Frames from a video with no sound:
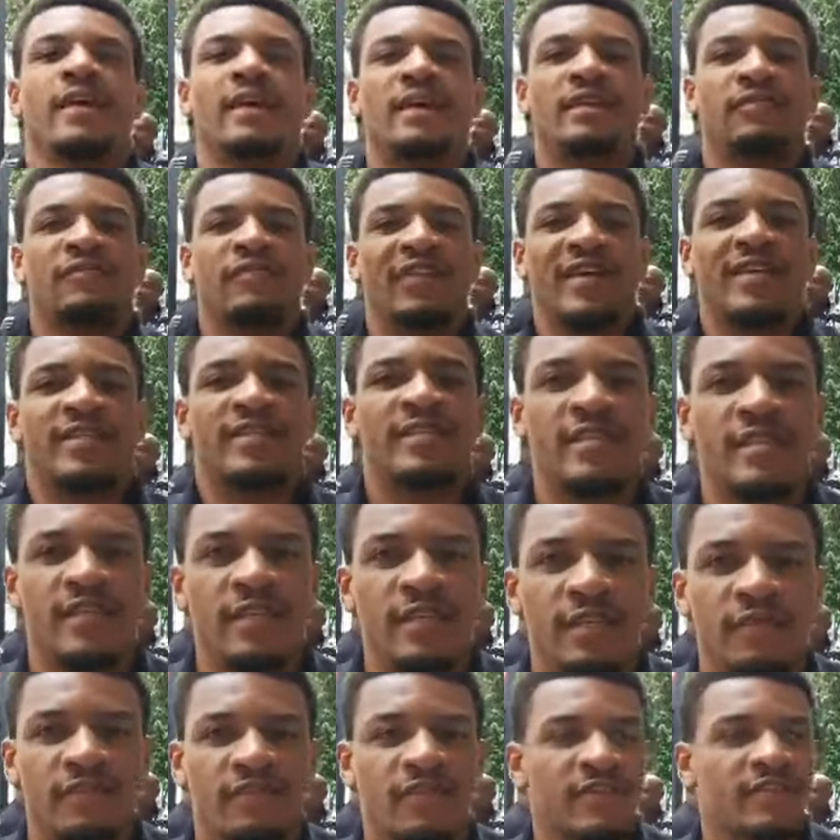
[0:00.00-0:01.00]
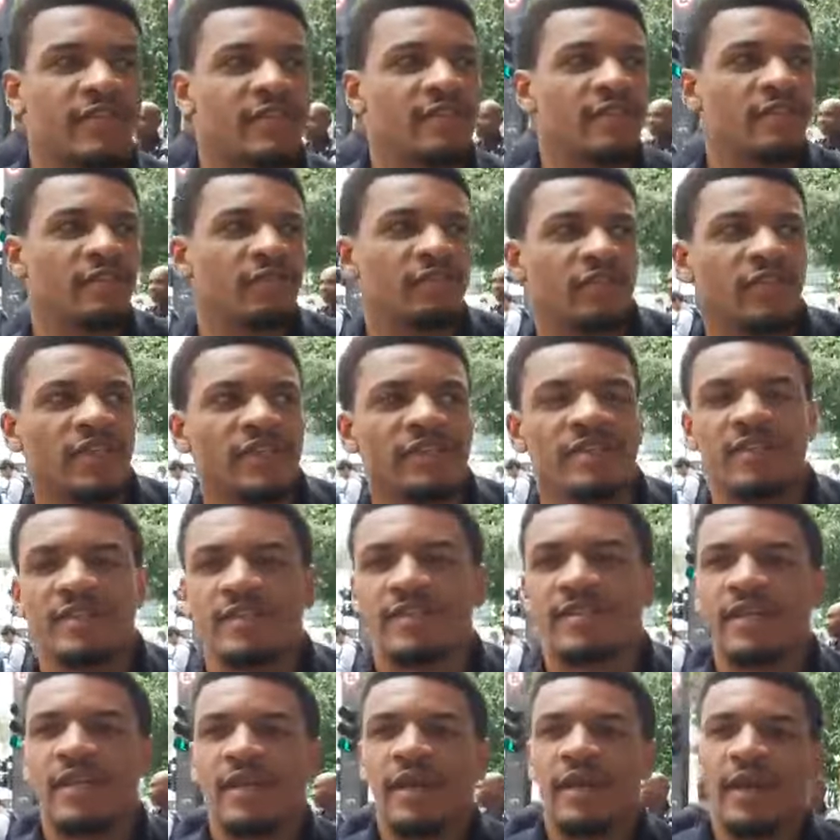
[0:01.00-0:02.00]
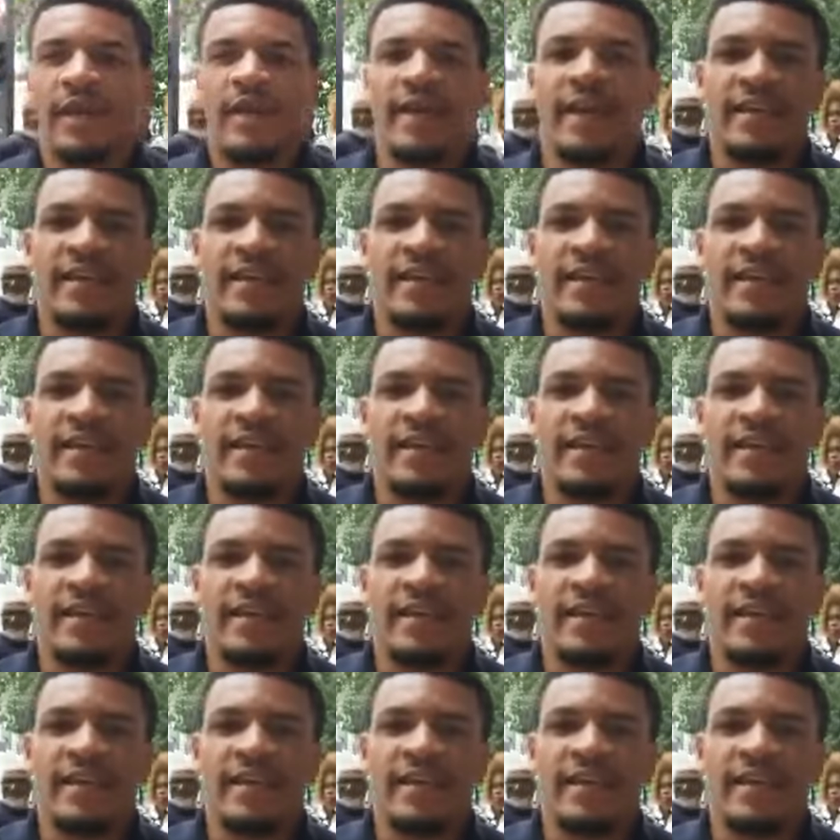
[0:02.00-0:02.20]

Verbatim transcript: evasivas, as defesas é,